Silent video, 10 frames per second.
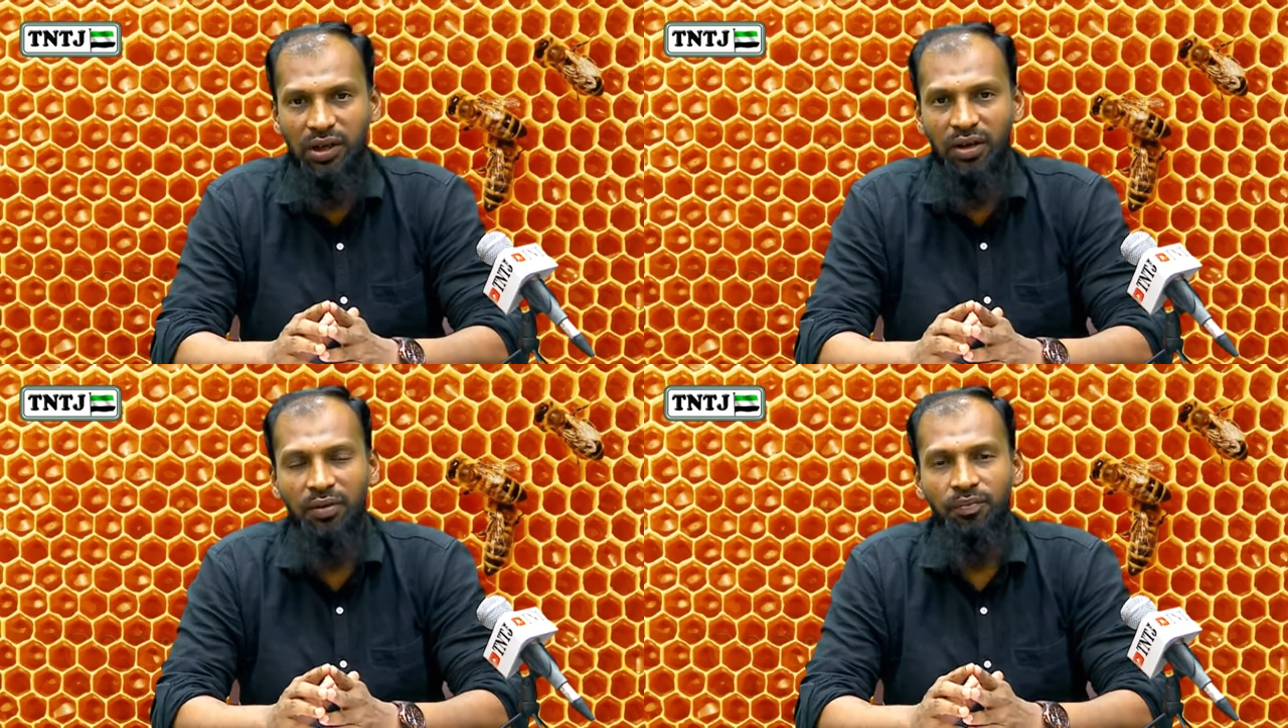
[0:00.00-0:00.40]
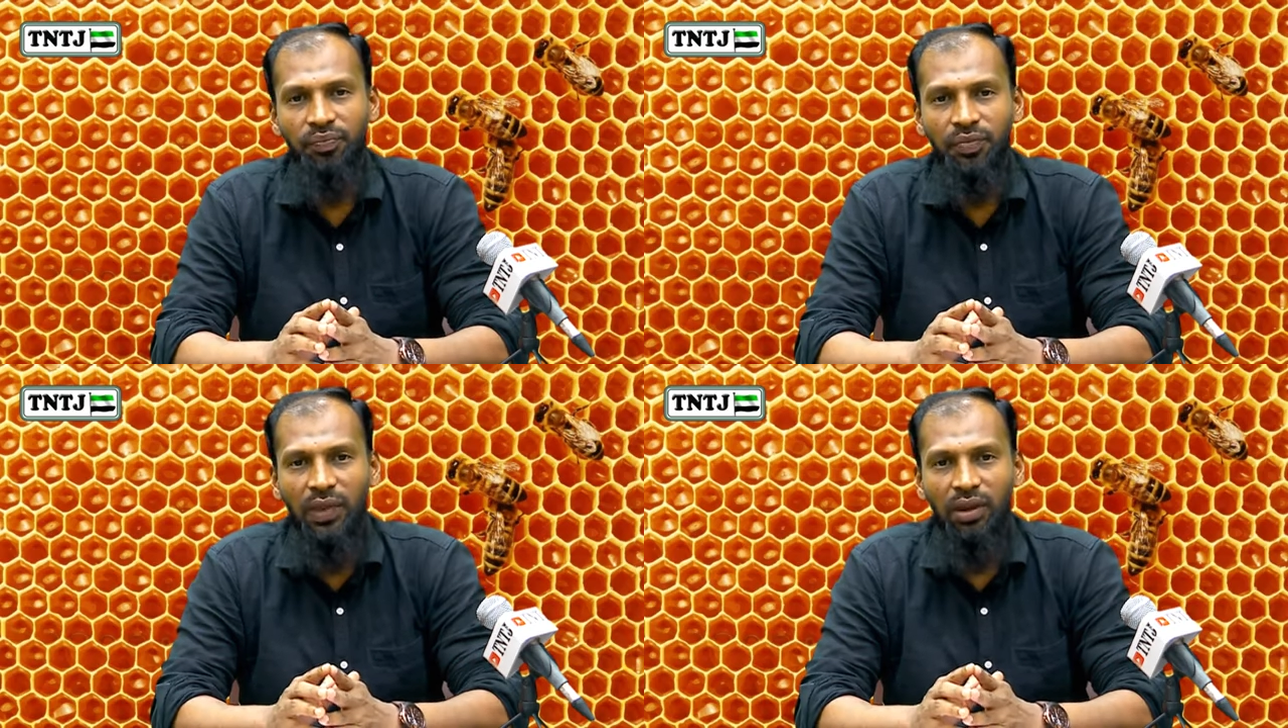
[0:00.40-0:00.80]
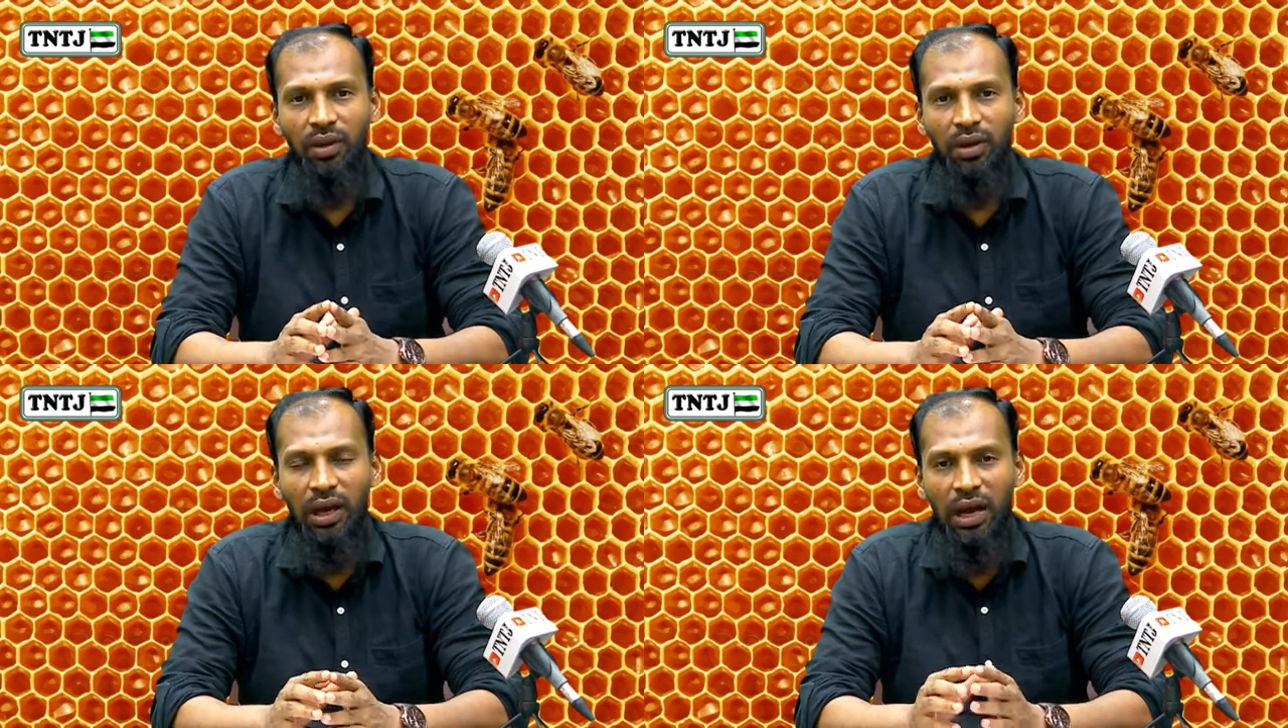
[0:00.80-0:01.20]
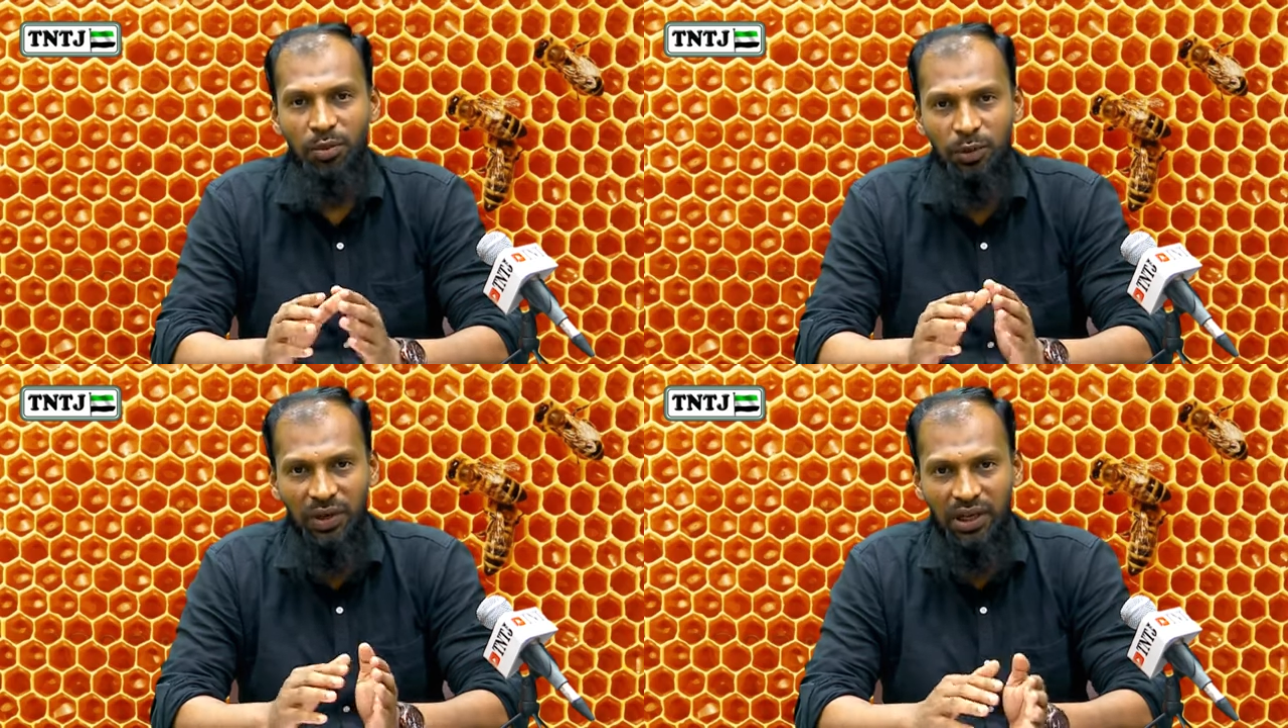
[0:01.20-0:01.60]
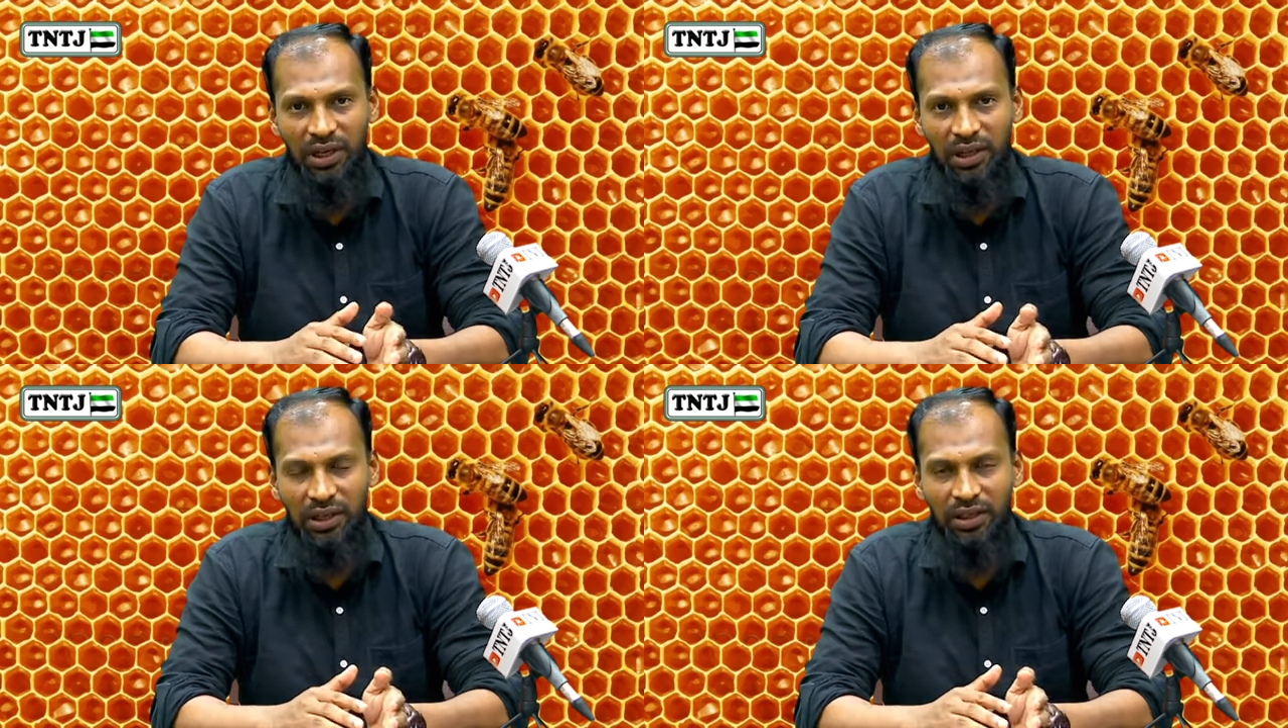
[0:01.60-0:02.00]
காட்டுறான் அப்படிப்பட்ட
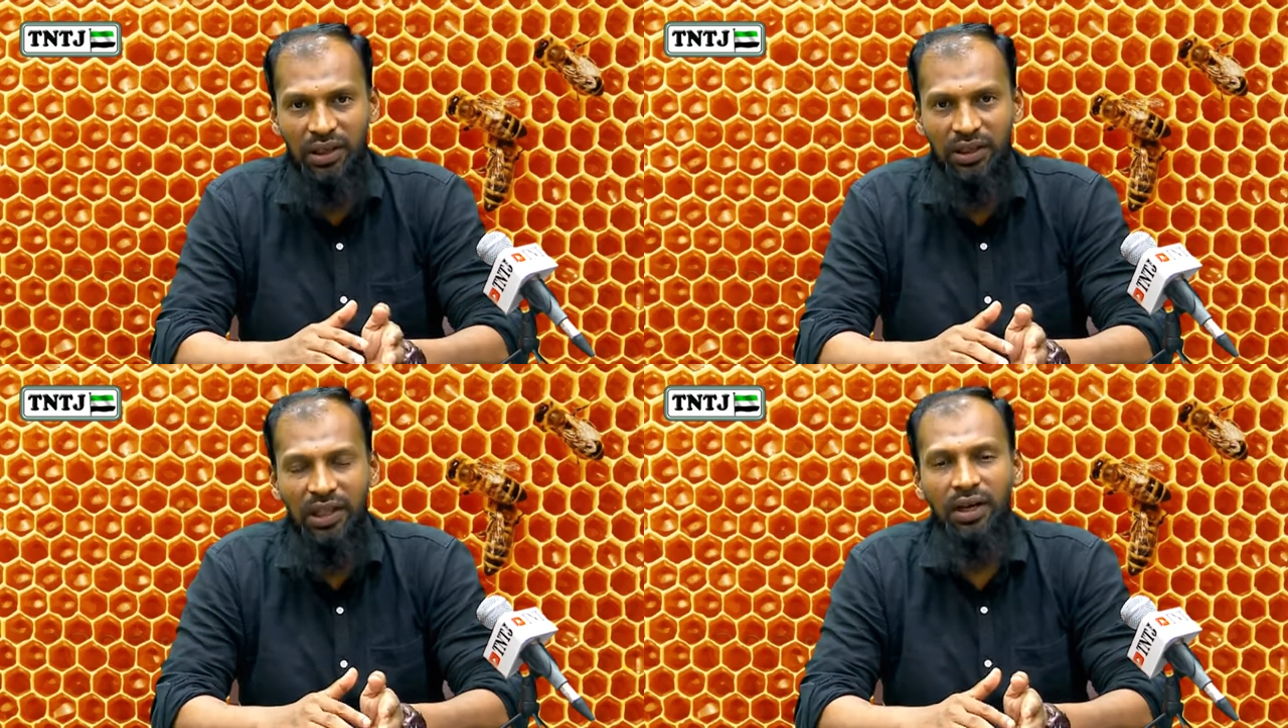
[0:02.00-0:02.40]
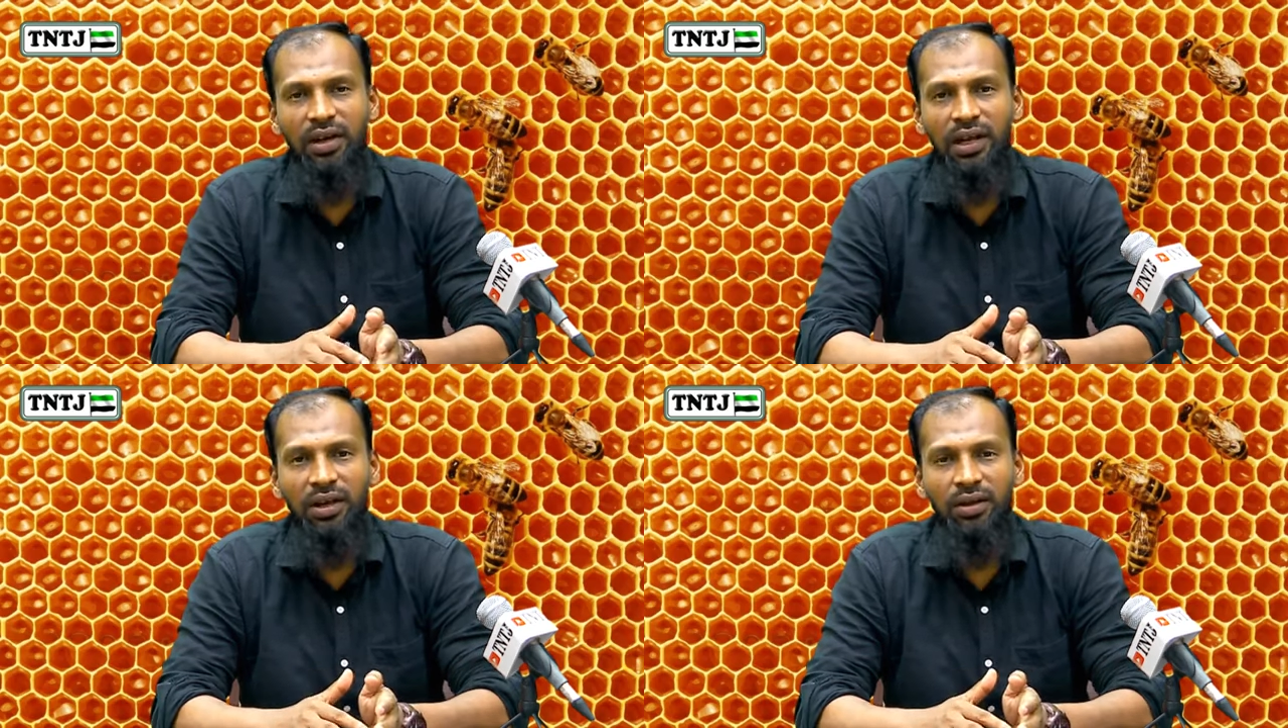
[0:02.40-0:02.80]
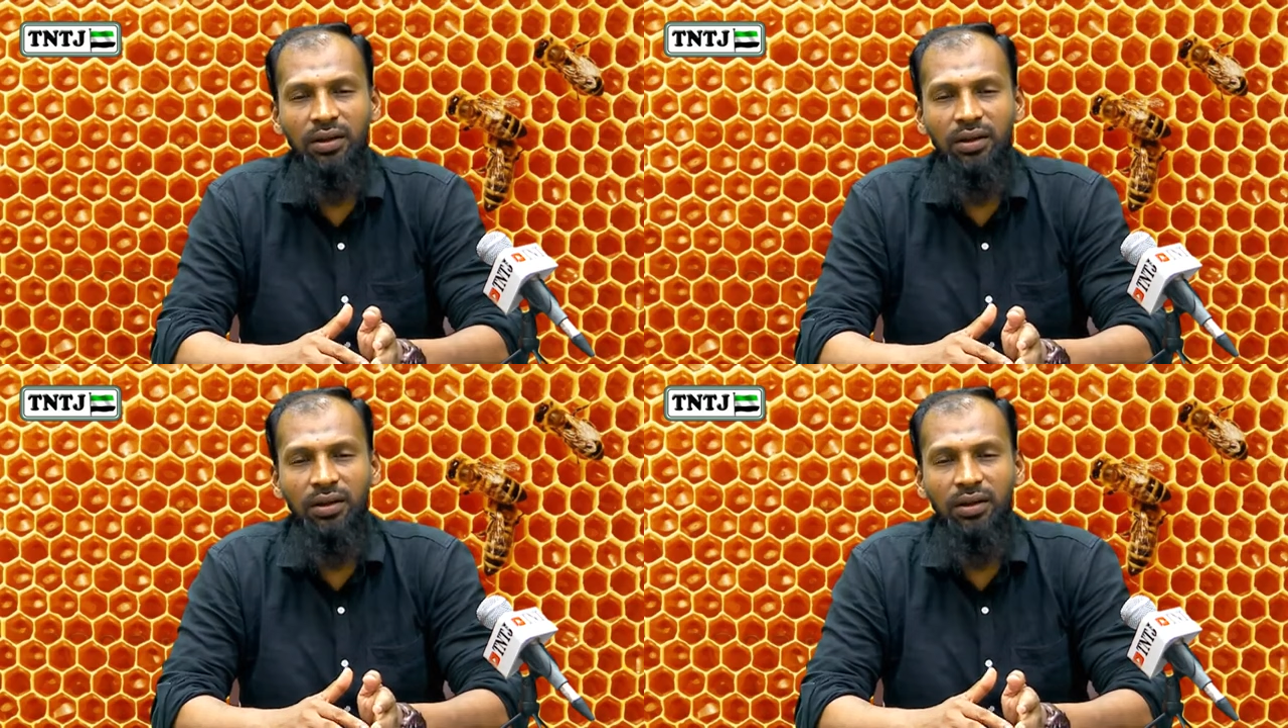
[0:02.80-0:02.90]
இந்த தேனில்